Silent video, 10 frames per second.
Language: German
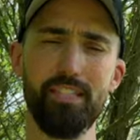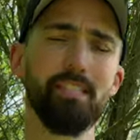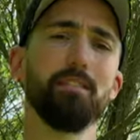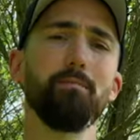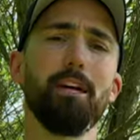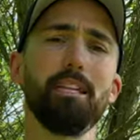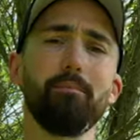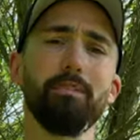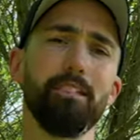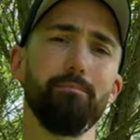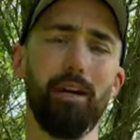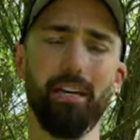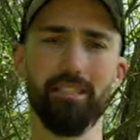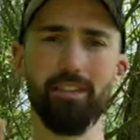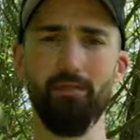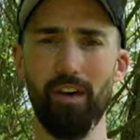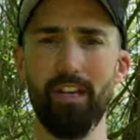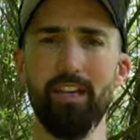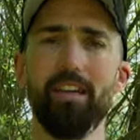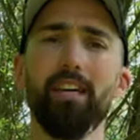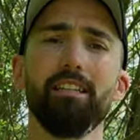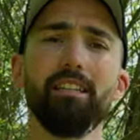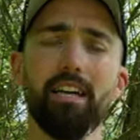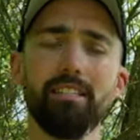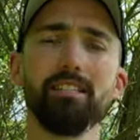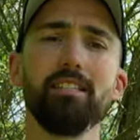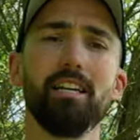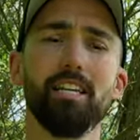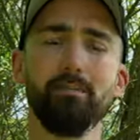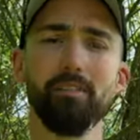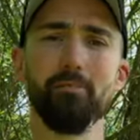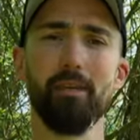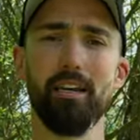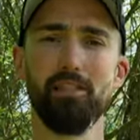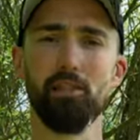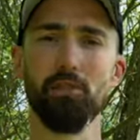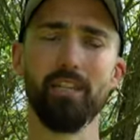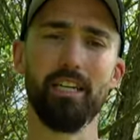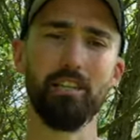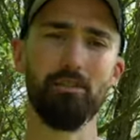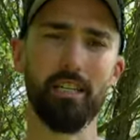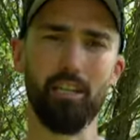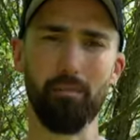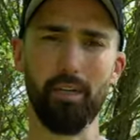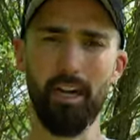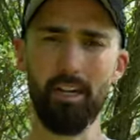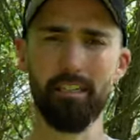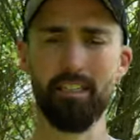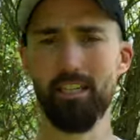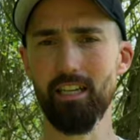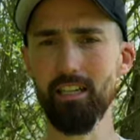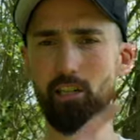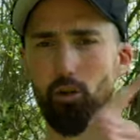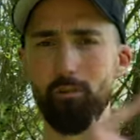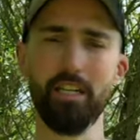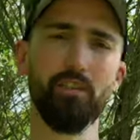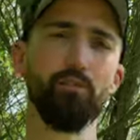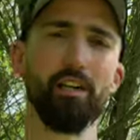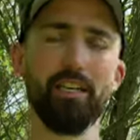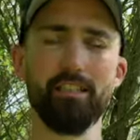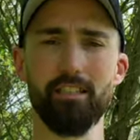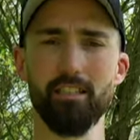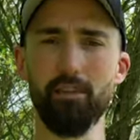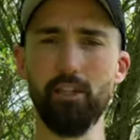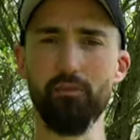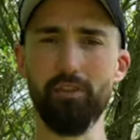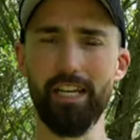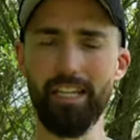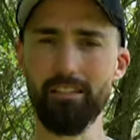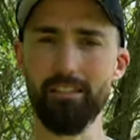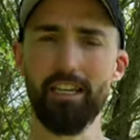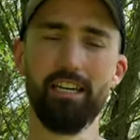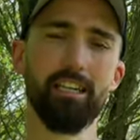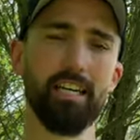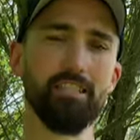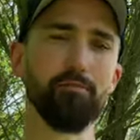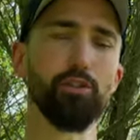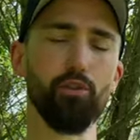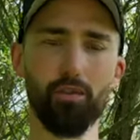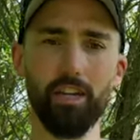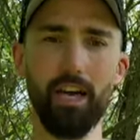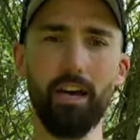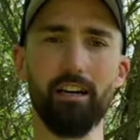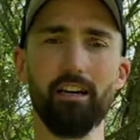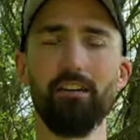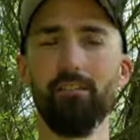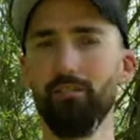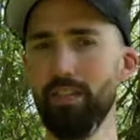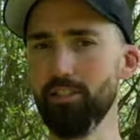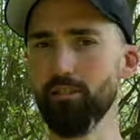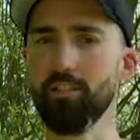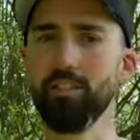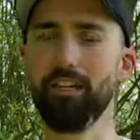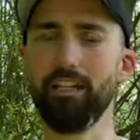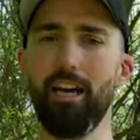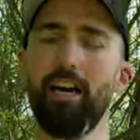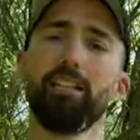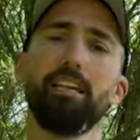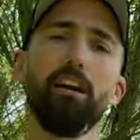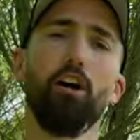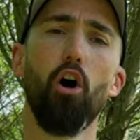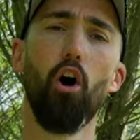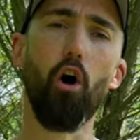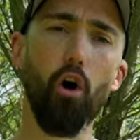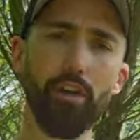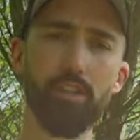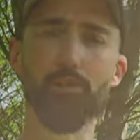Dieses Mal gibt es den Part 2. Den ersten Teil gibt es bereits schon, den kannst du gerne nochmal nachsehen. Hier oben in der Infocard ist das Video verlinkt. Da geht es um die Grundlagen, wie ich sozusagen herangehe. Heute